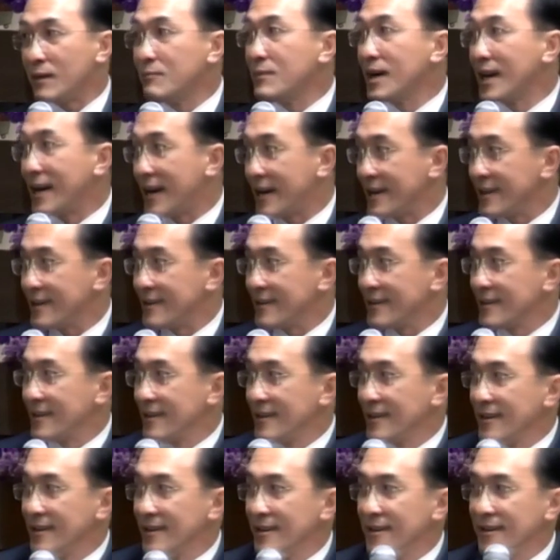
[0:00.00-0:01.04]
เมื่อไหร่
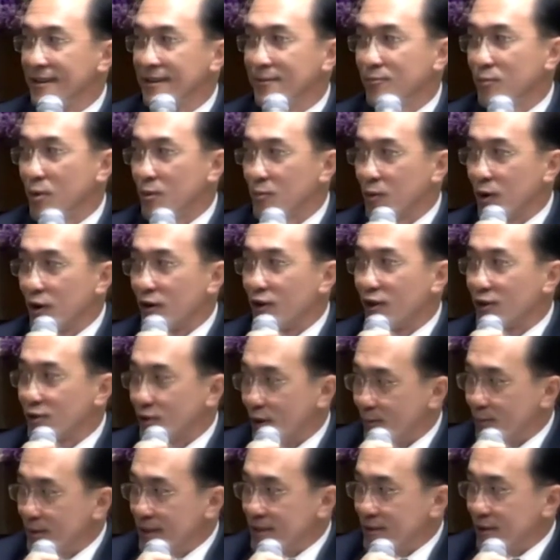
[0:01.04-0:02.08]
ผมก็ขอตอบ
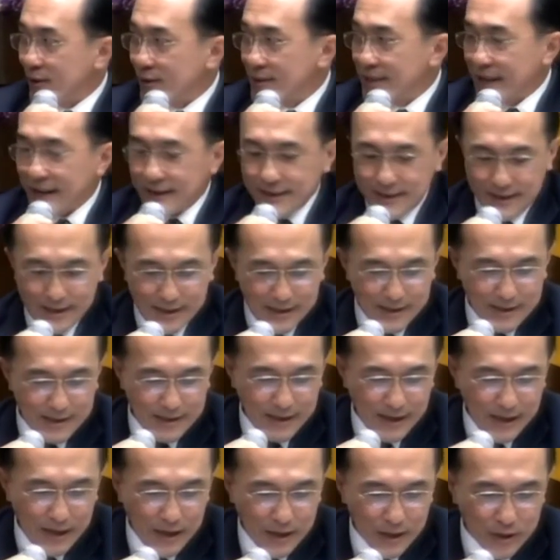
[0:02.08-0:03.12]
เป็นสองอย่างนี้
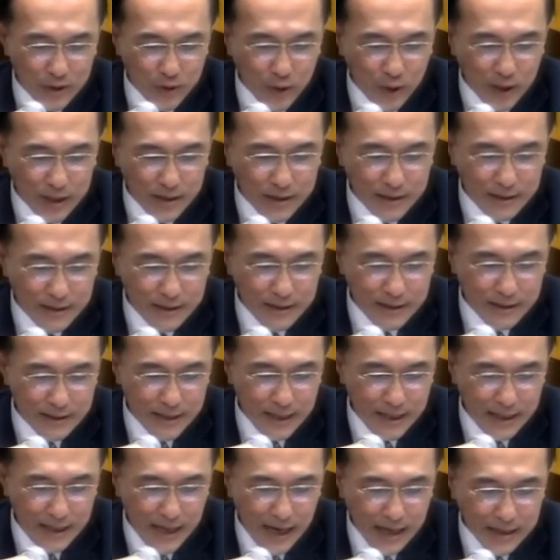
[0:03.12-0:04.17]
ส่วน
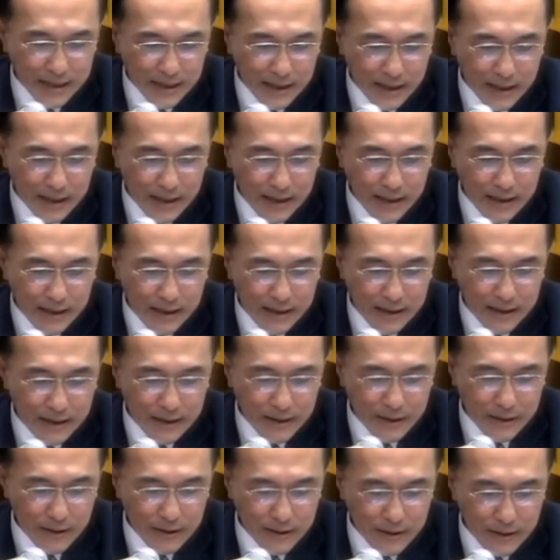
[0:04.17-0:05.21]
ที่อยากจะ
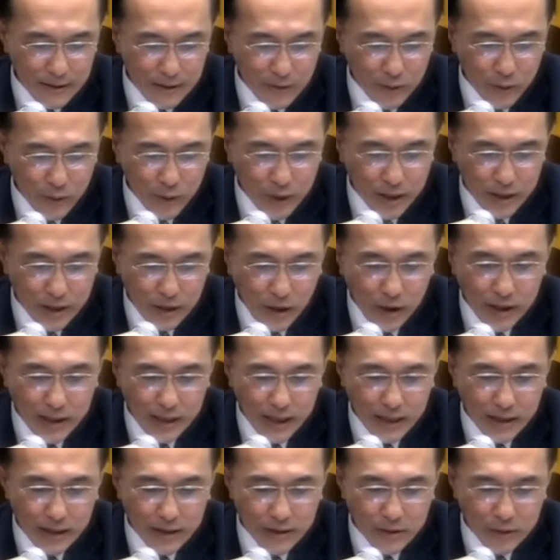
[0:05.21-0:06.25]
คุยต่อใน
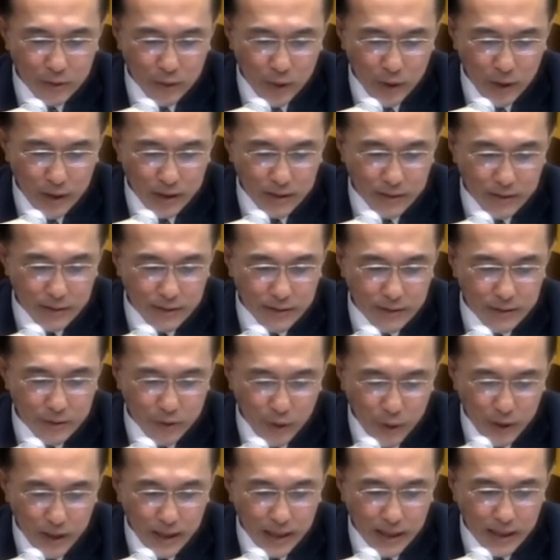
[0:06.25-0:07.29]
ช่วงช่
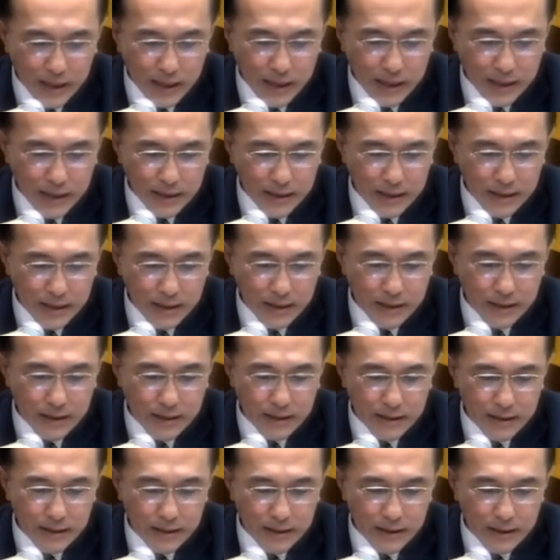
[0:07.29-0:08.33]
วงนี้ก็คือ
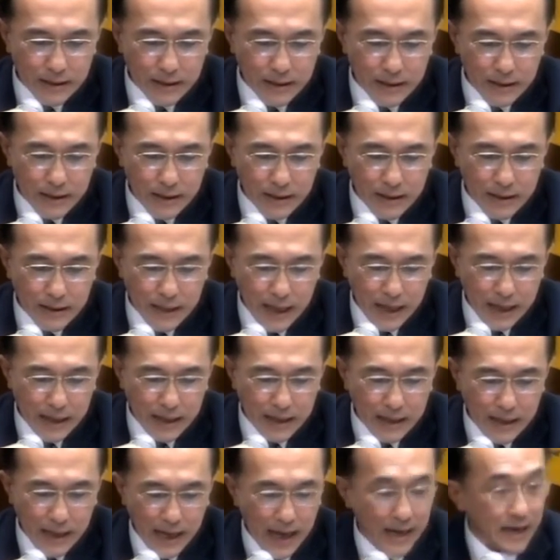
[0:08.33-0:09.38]
ใน
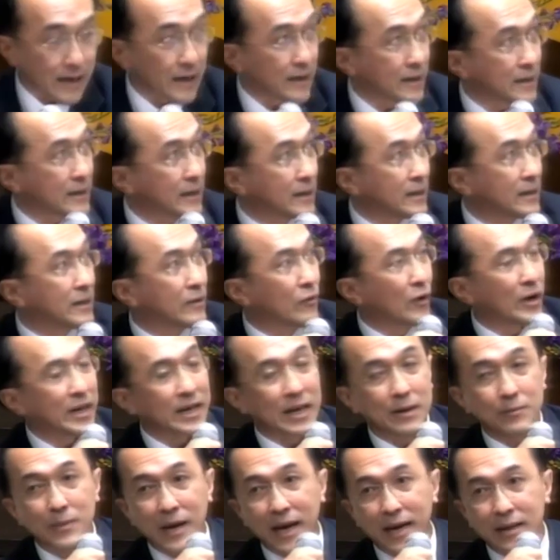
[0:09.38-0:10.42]
หลักหรือว่าใน
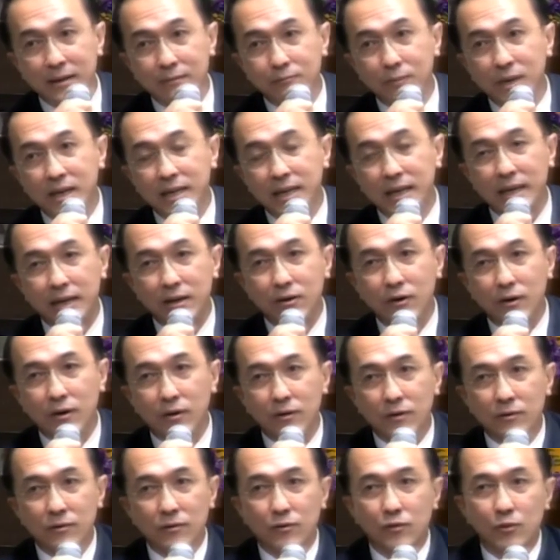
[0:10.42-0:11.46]
แผ่นเมื่อกี้ของ
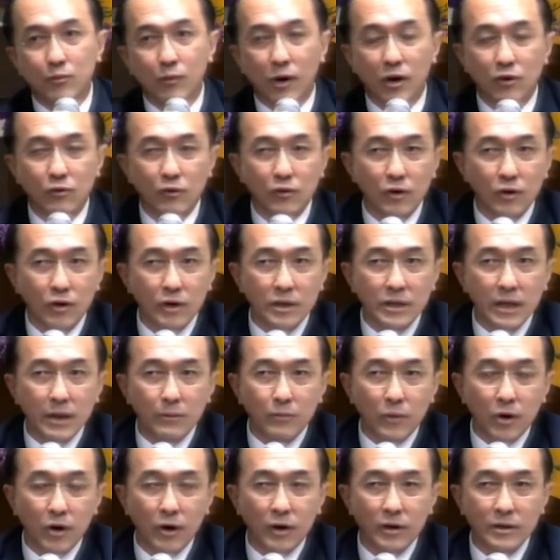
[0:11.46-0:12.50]
คุณหมอลุงโรดที่
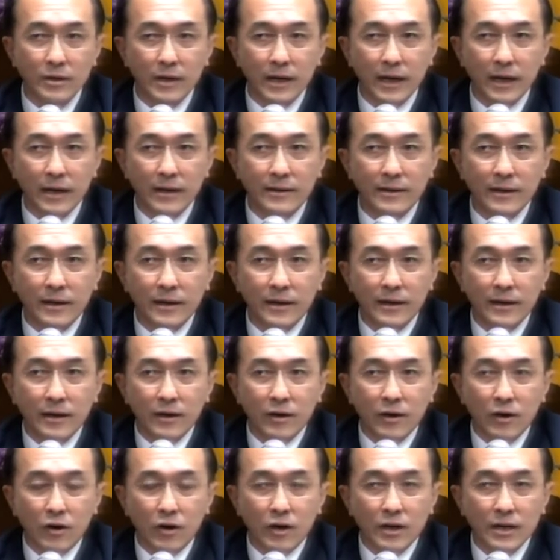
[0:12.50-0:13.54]
บอกเนี่ย
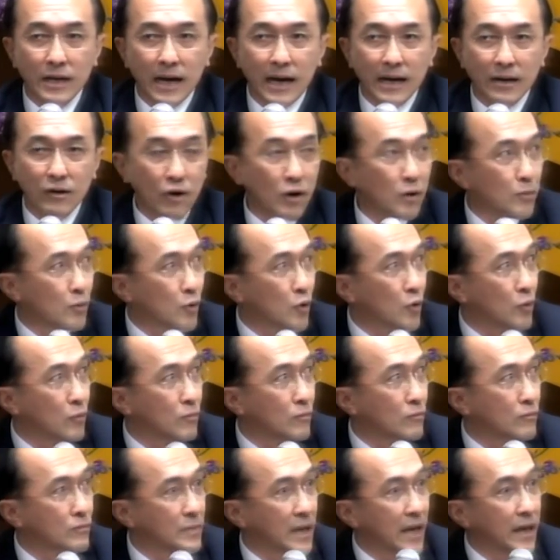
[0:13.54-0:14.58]
ก็ค่อนข้างครอบคลุม
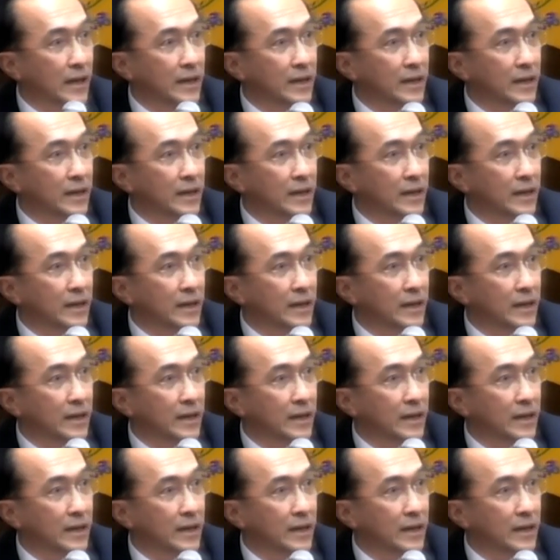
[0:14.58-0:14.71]
ใน